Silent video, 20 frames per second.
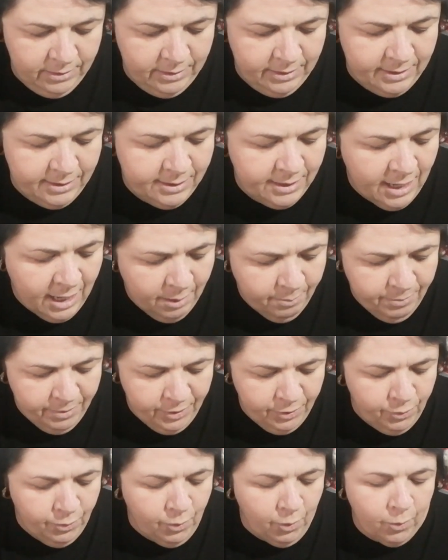
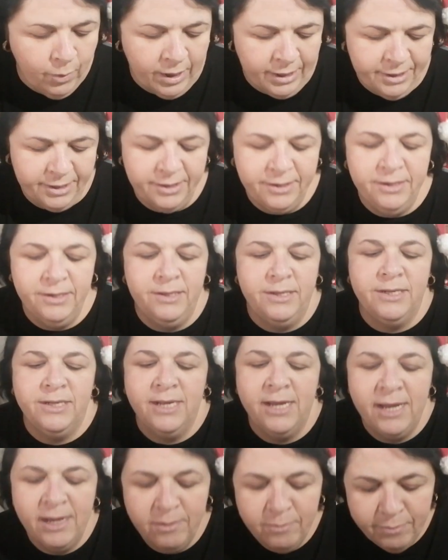Sábado 4 de
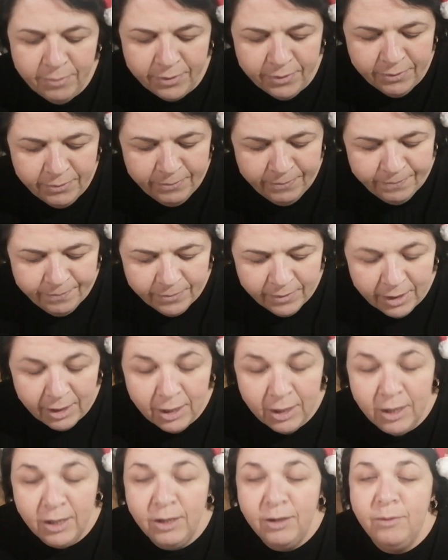dezembro,
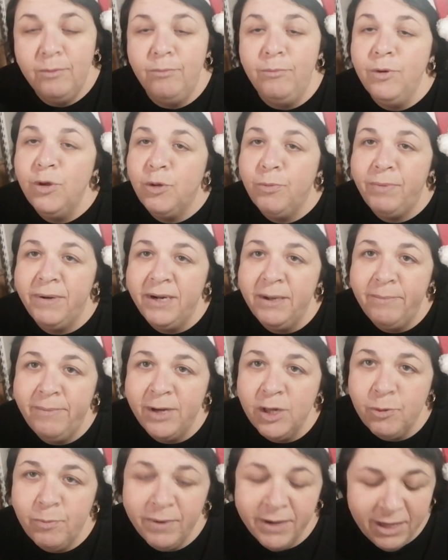muitos
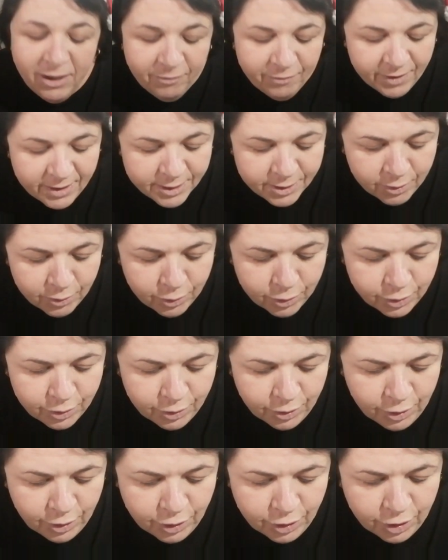parabéns para quem faz anos
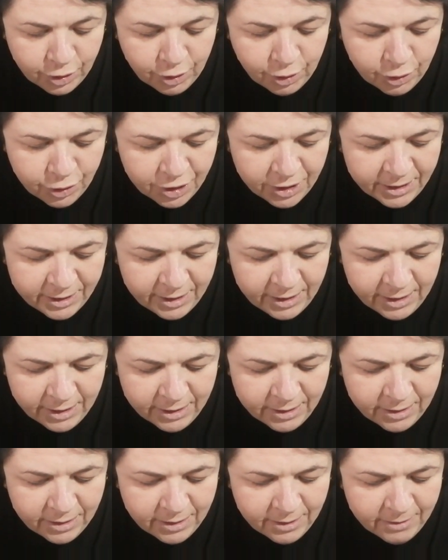hoje e hoje é
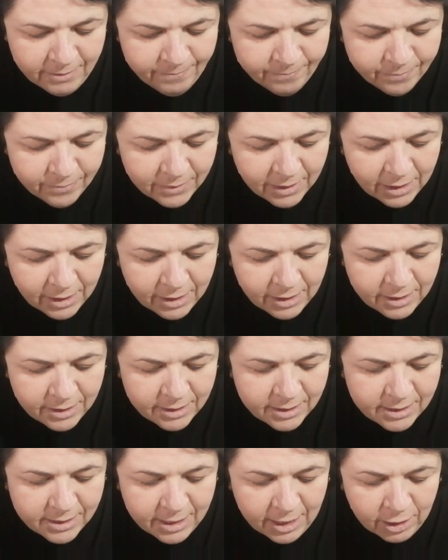dia de
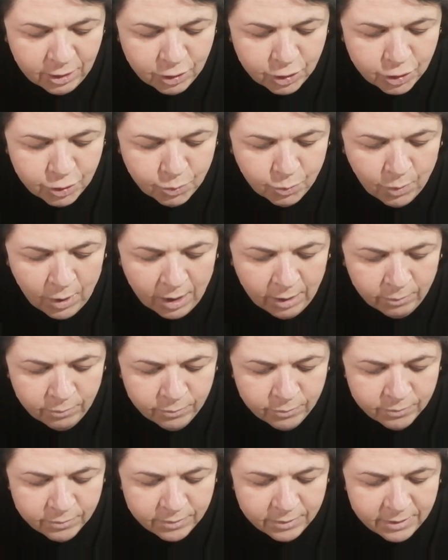São
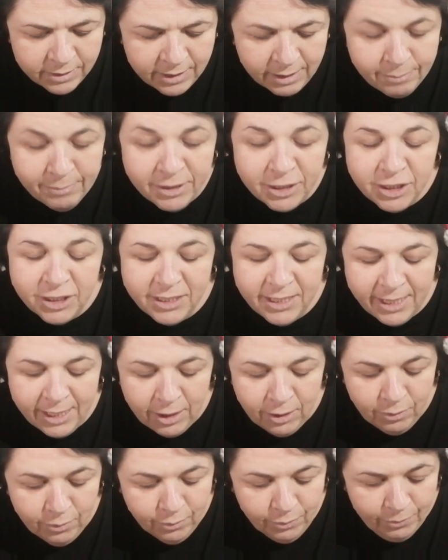João
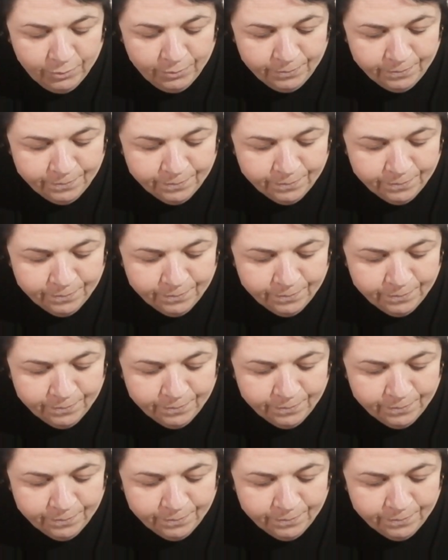Damasceno.